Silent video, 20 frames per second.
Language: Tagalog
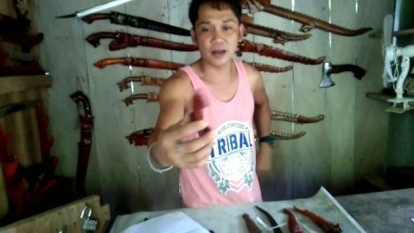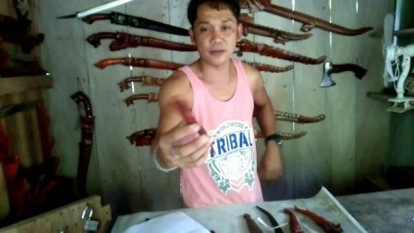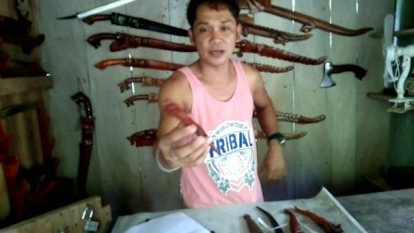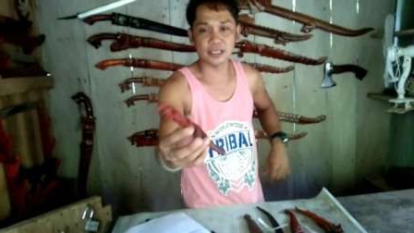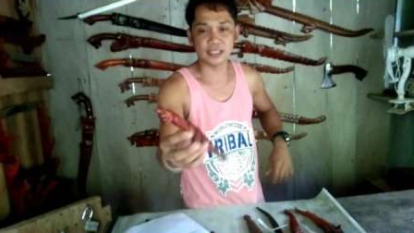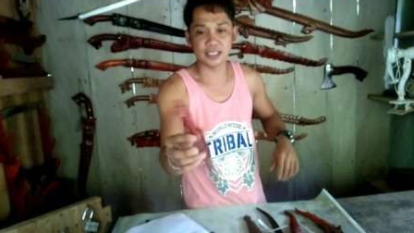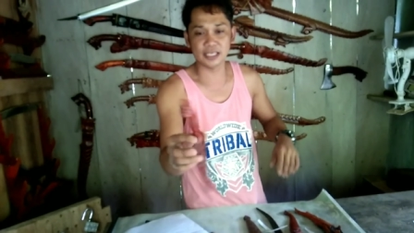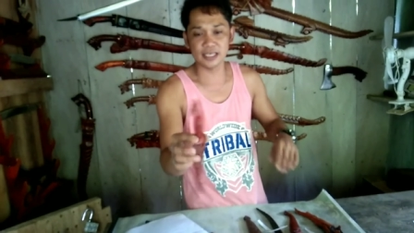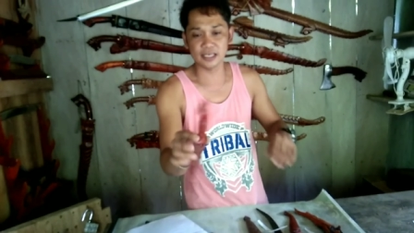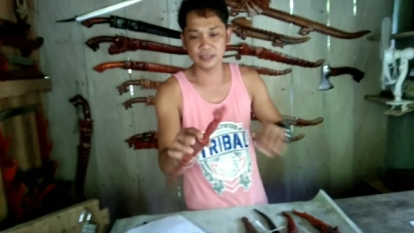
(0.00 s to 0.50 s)

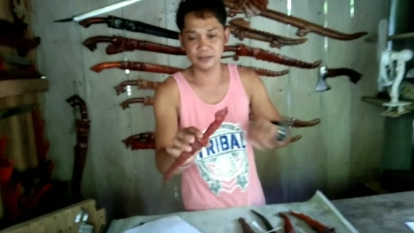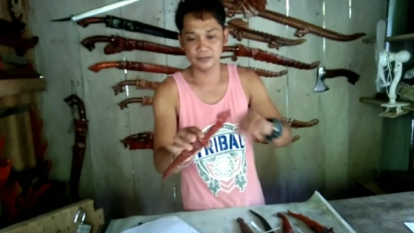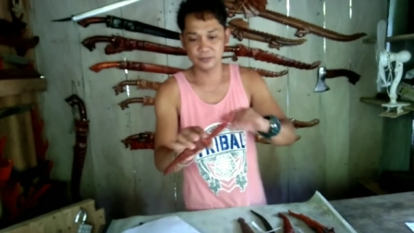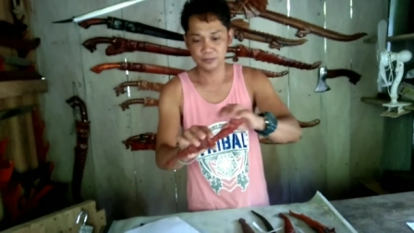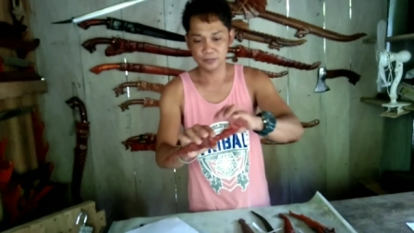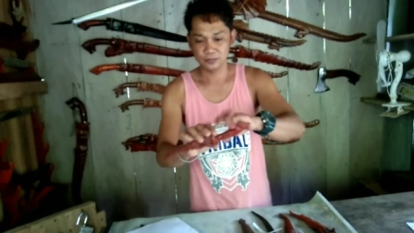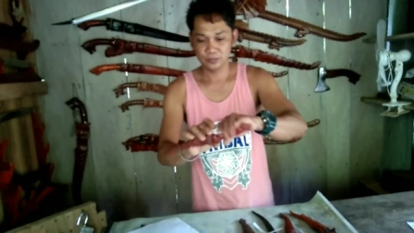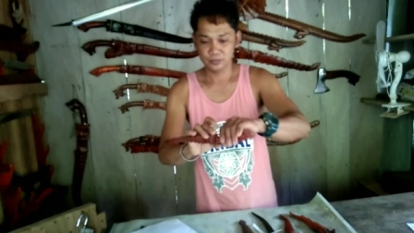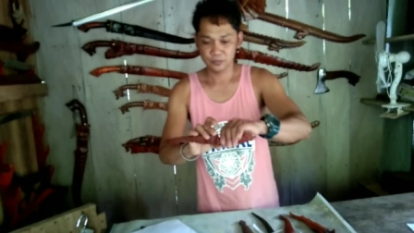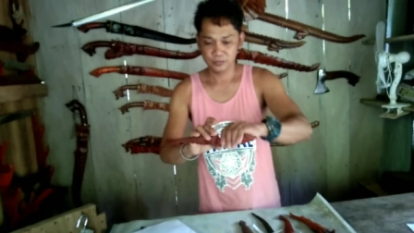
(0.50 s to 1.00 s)
kamaster.
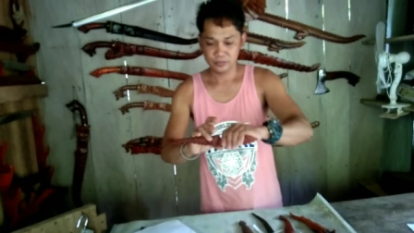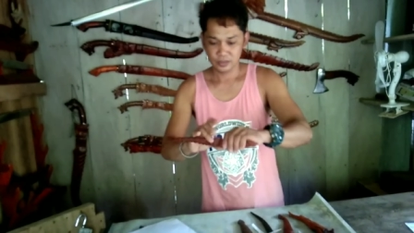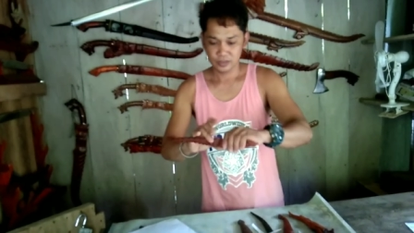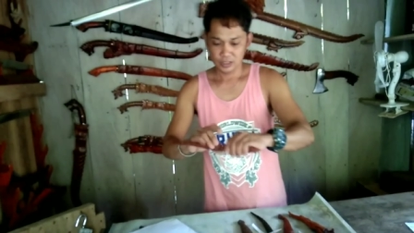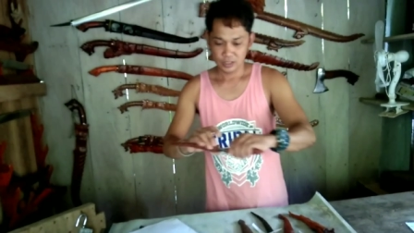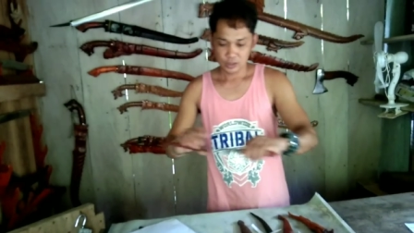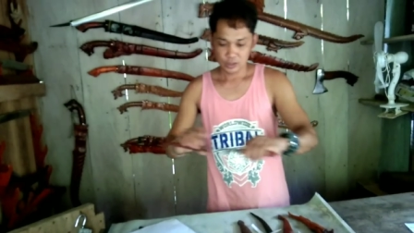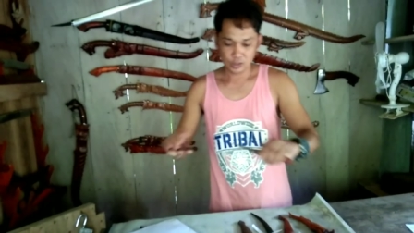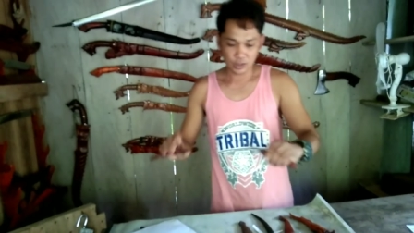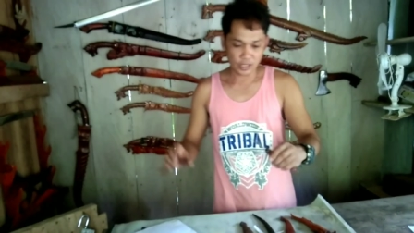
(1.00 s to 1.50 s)

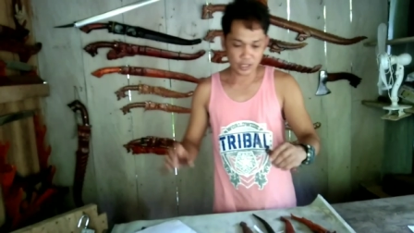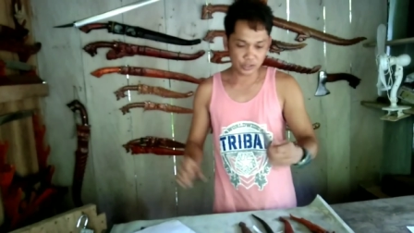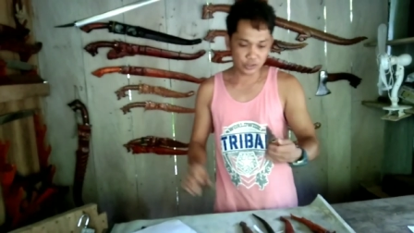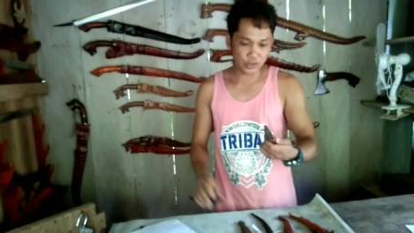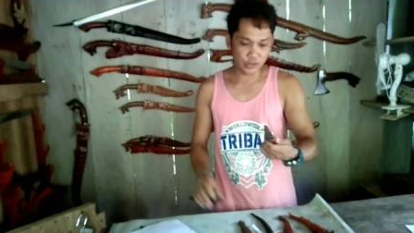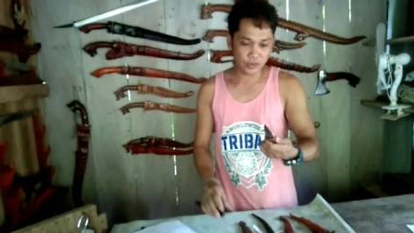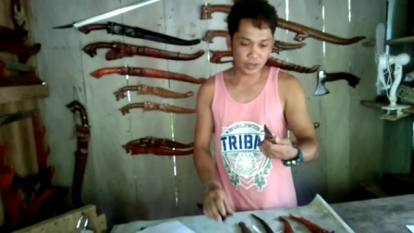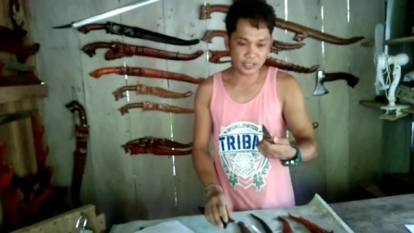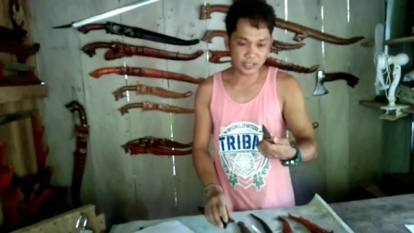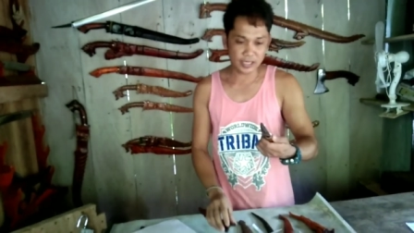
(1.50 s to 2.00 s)
So
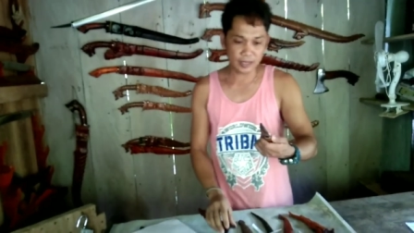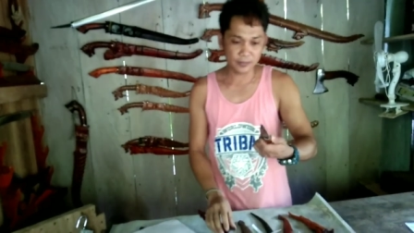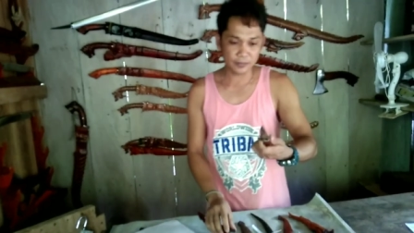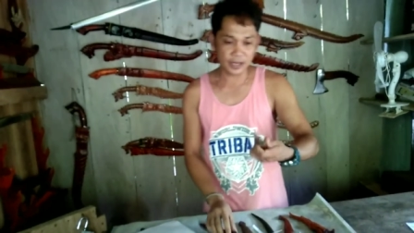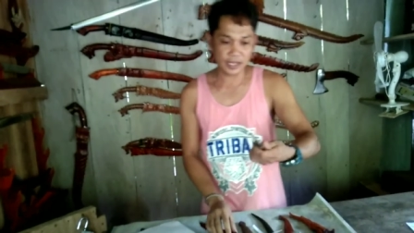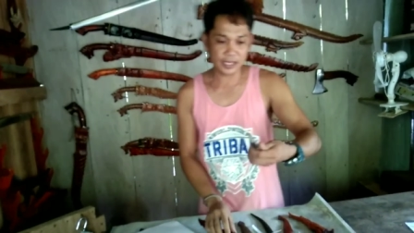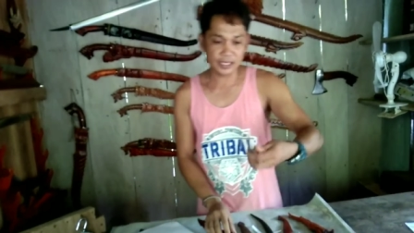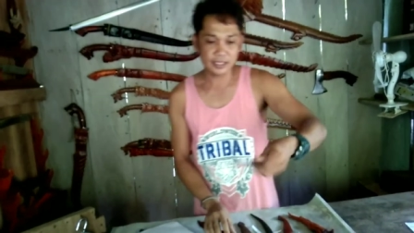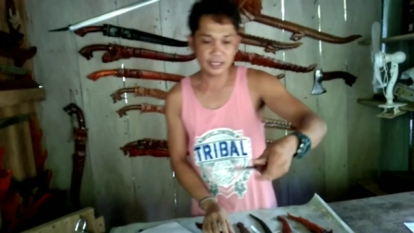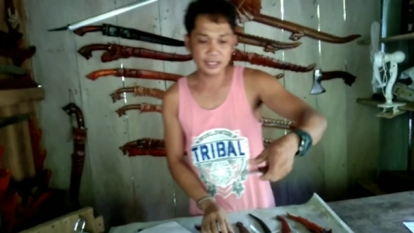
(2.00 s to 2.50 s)
ito yung kanyang
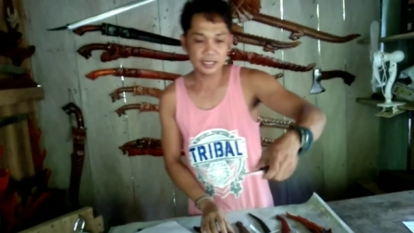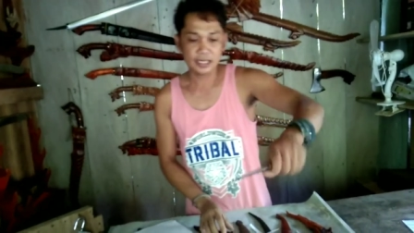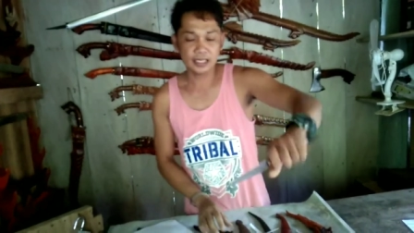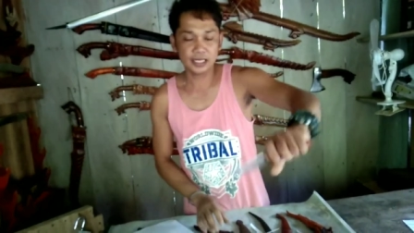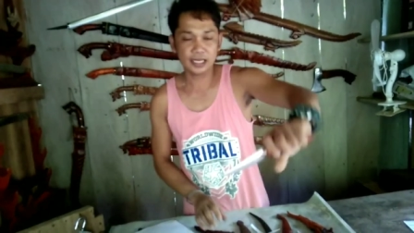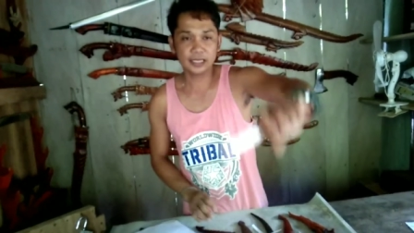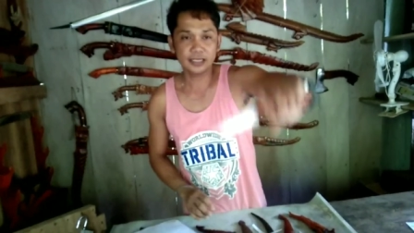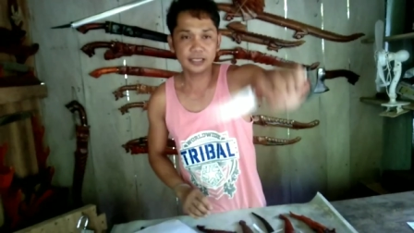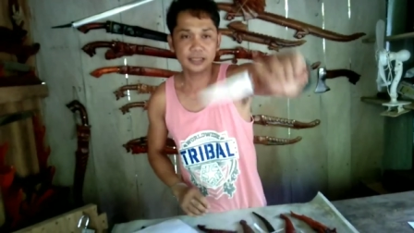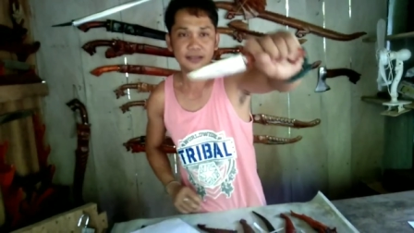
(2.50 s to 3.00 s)
blade,
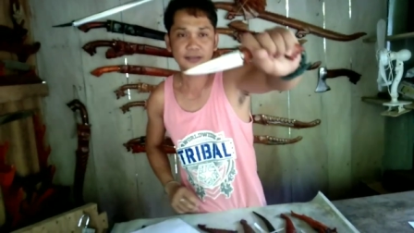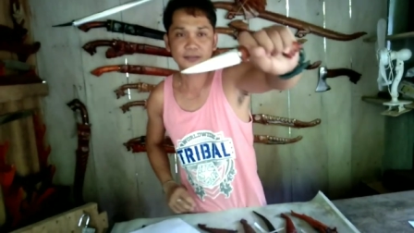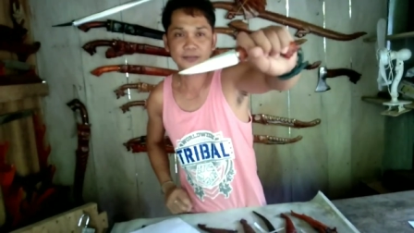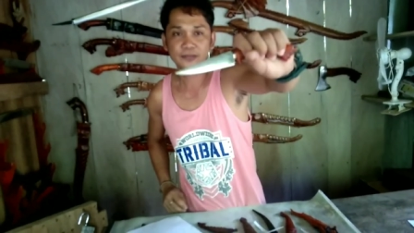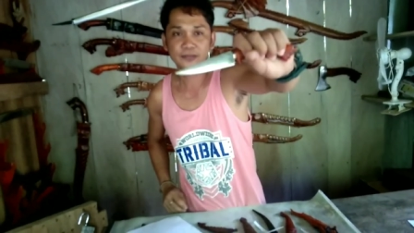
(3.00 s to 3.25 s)
ayan.